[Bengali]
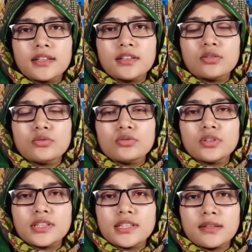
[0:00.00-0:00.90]
কিন্তু
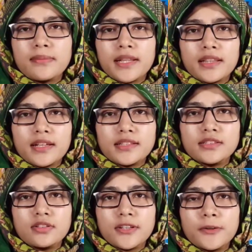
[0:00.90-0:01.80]
দুর্জয় সেটা মানতে
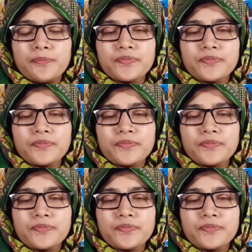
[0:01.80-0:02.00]
রাজি নয়